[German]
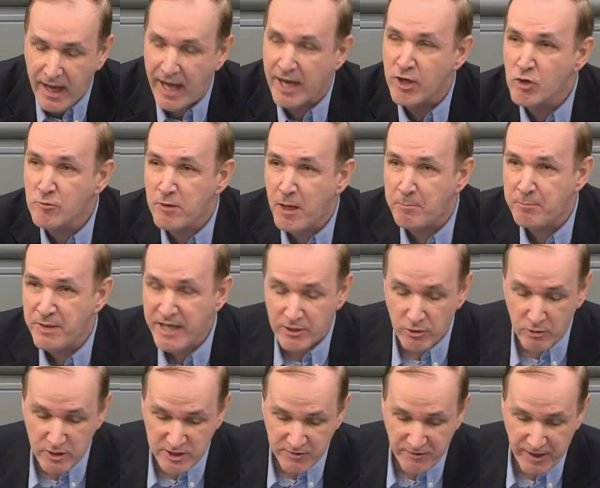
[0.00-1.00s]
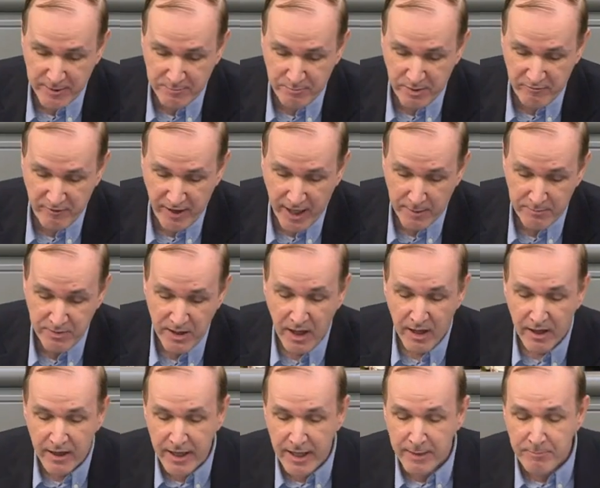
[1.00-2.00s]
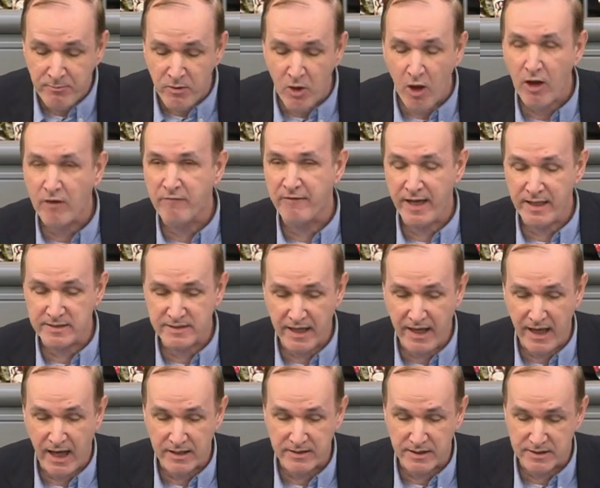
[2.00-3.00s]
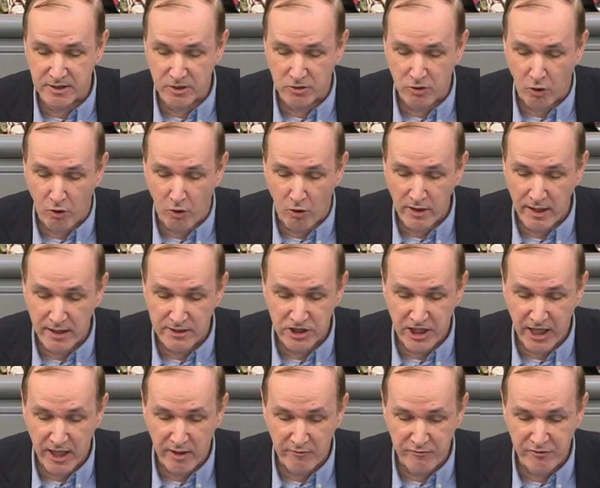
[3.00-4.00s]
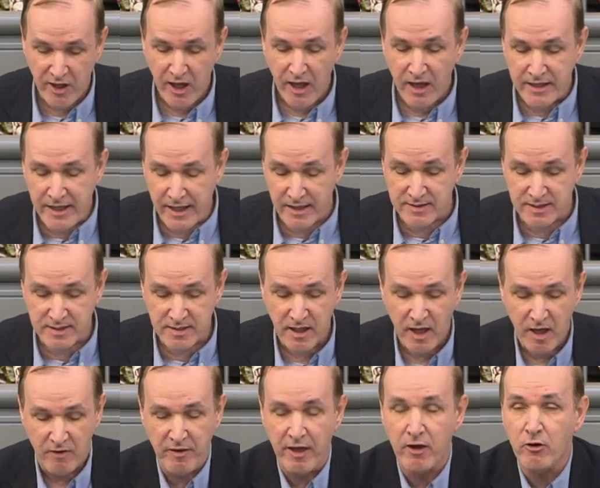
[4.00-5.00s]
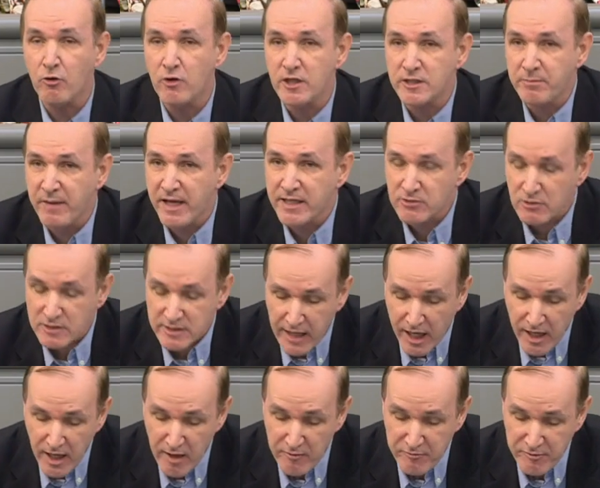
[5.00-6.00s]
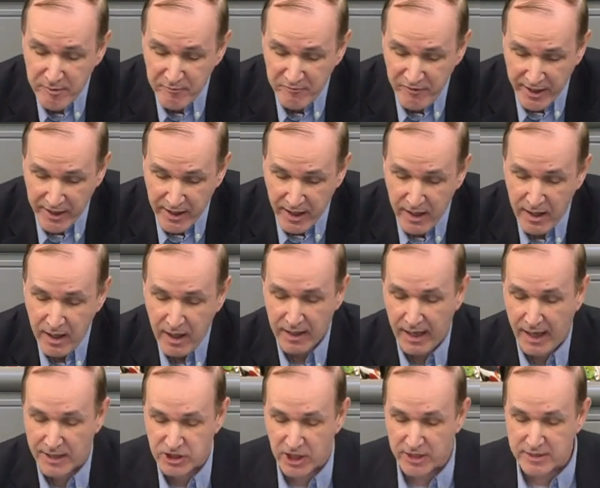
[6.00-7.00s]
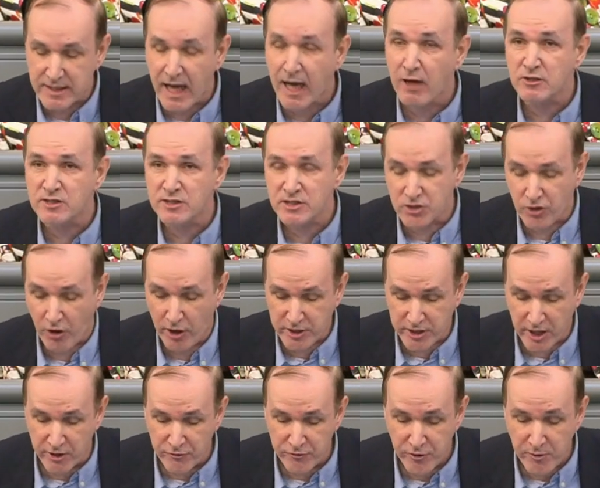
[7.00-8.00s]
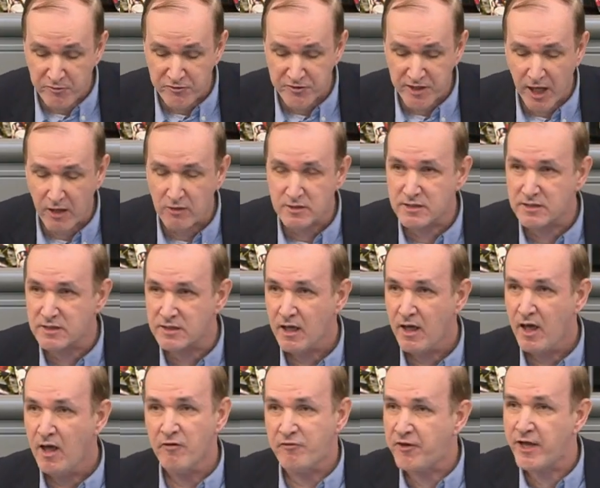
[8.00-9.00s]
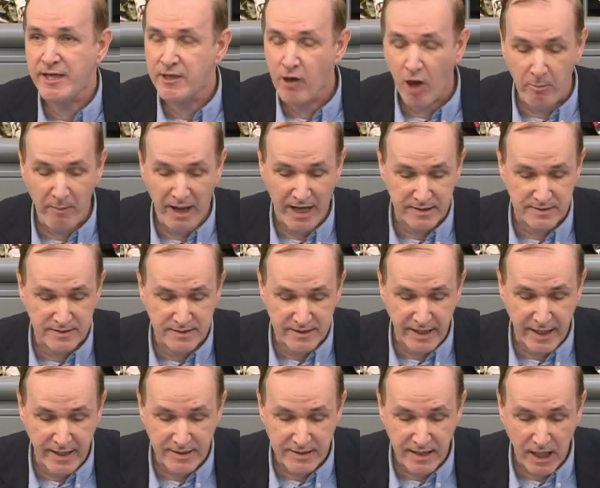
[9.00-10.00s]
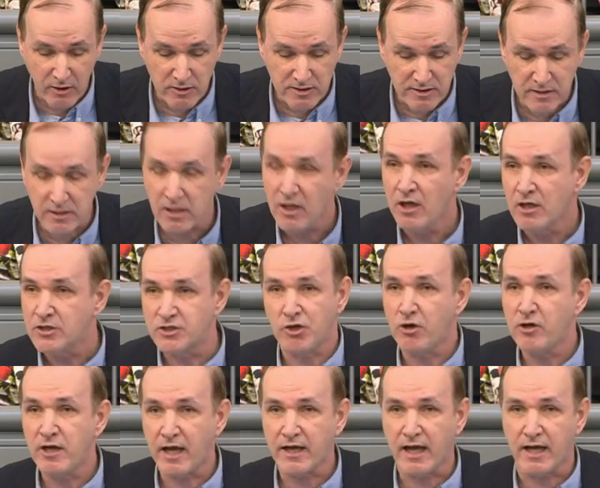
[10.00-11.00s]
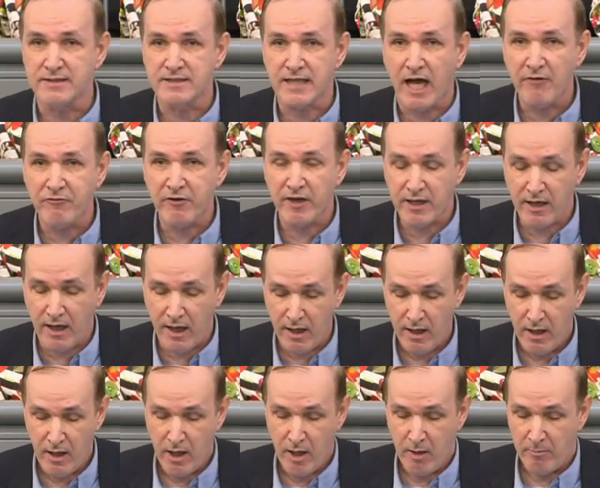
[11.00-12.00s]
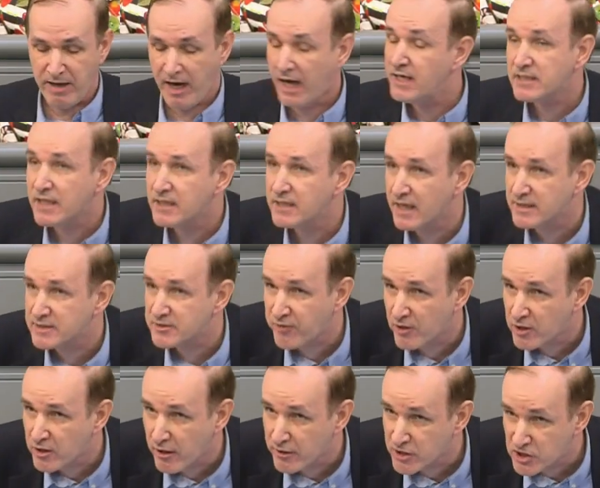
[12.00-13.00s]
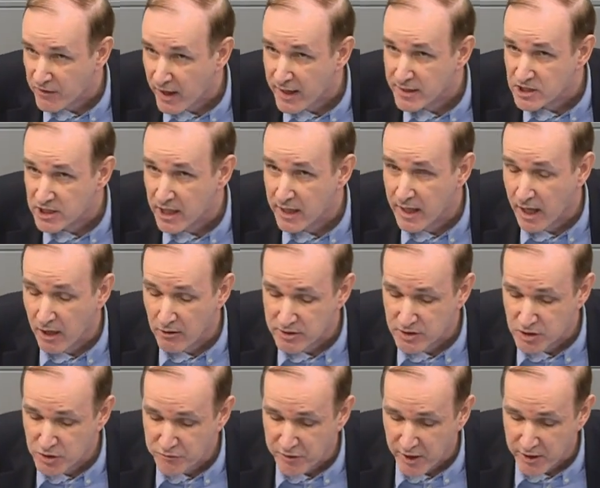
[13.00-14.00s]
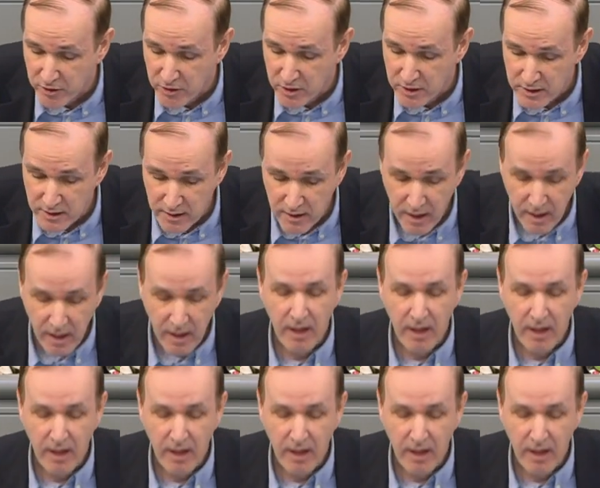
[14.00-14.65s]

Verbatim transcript: Ein Überbietungswettbewerb. Eben noch, wer ist der härteste Corona-Sheriff? Jetzt. Wer holt mehr Sozialhilfeempfänger? Laschet 1000, Röttgen 5000, fehlen noch März 10.000, Söder ganz Afrika. Plant er das von Neuschwanstein aus zu verkünden?